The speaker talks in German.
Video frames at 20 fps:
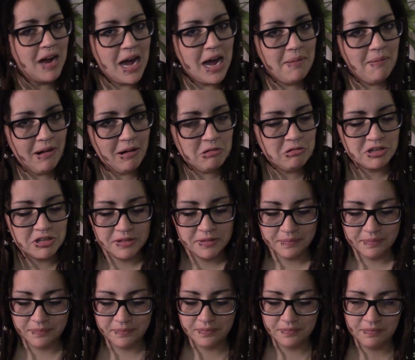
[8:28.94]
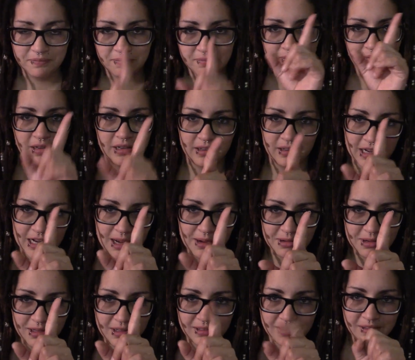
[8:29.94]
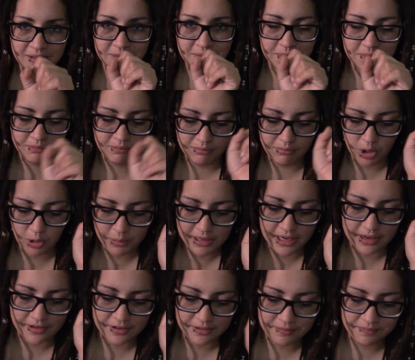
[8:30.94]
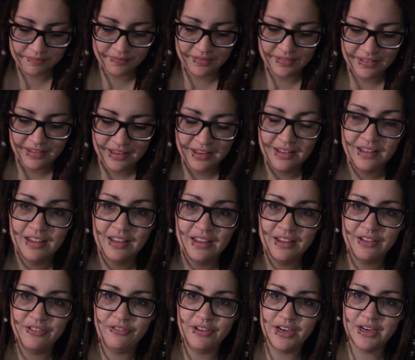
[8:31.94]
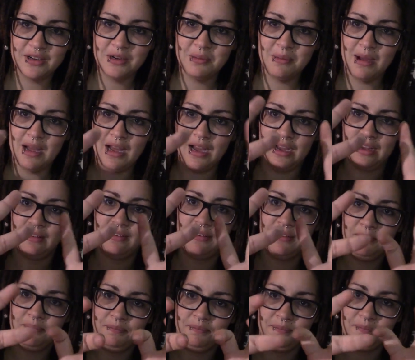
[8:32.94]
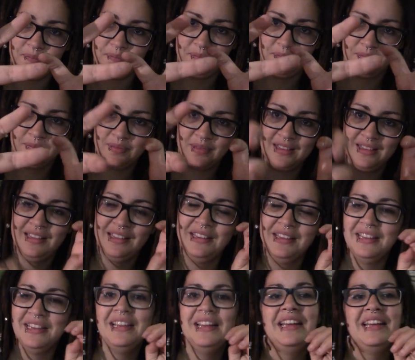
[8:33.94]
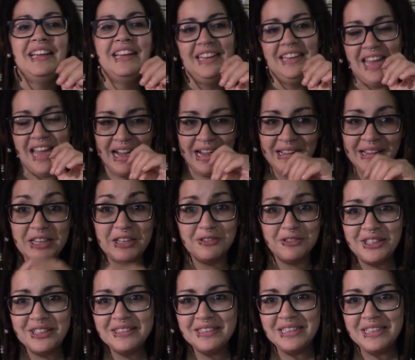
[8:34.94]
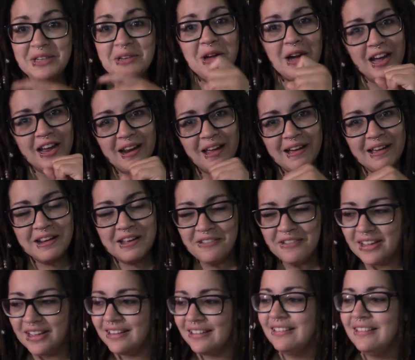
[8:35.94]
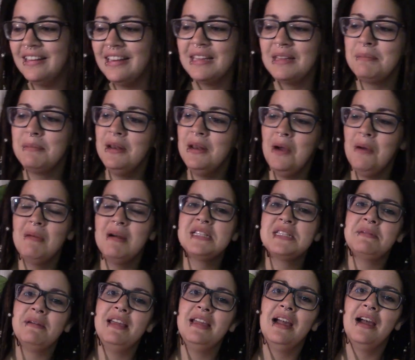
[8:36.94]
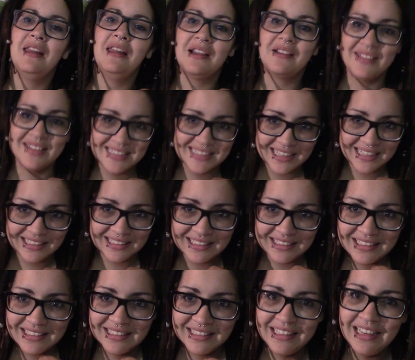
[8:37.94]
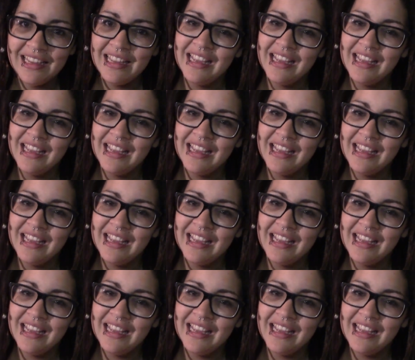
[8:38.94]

Aber gut, ich habe es probiert. Fakt Nummer 8. Ja, ich wollte nicht nur Rennreiter werden, ich bin auch mal zwei Jahre lang Western geritten.